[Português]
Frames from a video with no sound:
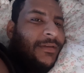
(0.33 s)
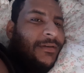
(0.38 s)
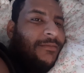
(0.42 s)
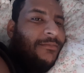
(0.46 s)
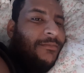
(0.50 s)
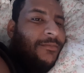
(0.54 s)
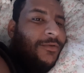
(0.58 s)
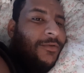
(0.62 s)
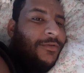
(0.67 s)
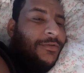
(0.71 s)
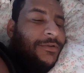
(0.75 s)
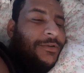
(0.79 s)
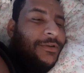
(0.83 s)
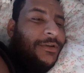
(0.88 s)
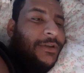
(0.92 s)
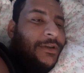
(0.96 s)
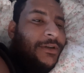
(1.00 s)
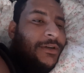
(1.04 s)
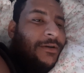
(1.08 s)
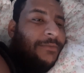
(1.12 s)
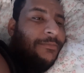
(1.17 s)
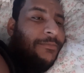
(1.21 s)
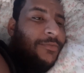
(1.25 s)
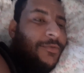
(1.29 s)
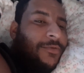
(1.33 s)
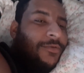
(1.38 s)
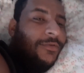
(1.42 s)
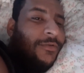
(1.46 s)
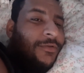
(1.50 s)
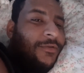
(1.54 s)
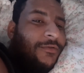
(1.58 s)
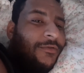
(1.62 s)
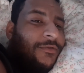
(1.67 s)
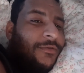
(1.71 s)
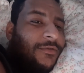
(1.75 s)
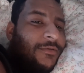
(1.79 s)
Bom dia,
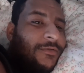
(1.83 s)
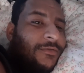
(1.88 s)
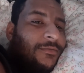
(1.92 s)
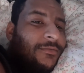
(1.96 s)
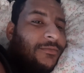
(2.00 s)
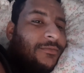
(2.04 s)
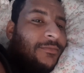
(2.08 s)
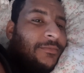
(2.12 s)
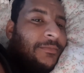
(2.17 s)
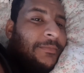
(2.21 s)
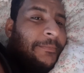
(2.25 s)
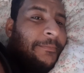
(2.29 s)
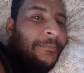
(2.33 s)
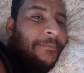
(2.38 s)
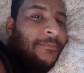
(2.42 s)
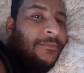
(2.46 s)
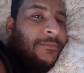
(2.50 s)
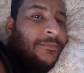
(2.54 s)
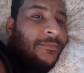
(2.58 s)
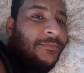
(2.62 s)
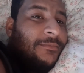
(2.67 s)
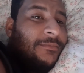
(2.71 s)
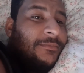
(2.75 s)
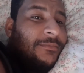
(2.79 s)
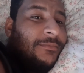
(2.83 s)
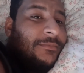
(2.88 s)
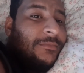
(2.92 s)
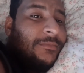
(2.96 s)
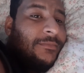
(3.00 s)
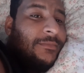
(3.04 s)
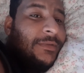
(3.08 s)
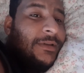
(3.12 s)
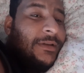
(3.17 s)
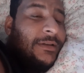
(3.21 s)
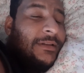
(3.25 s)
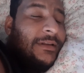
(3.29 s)
povo.
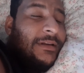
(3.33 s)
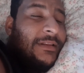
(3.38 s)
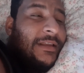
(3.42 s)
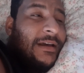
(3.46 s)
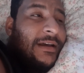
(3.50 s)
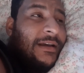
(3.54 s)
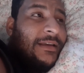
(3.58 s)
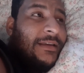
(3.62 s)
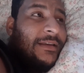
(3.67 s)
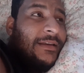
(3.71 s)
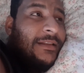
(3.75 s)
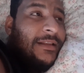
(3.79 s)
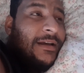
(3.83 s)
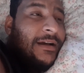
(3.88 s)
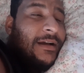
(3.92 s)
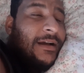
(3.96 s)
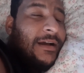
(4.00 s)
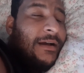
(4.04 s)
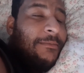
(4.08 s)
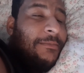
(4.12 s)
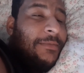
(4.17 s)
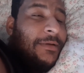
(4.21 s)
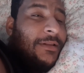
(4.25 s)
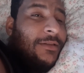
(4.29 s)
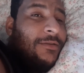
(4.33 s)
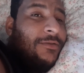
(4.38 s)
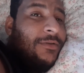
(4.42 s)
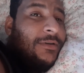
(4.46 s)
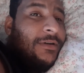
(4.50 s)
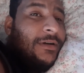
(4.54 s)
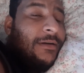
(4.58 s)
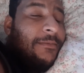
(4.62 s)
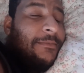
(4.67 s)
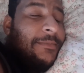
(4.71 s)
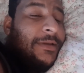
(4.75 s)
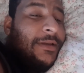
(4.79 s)
Deitado aqui na cabine do
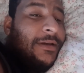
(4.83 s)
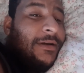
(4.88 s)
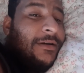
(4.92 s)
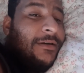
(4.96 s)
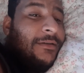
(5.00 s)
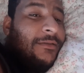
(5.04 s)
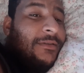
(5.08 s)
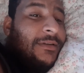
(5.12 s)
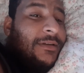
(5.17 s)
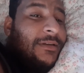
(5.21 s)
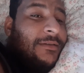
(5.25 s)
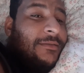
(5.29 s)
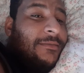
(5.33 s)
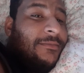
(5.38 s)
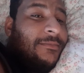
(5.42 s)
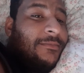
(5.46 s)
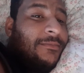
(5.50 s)
caminhão, né?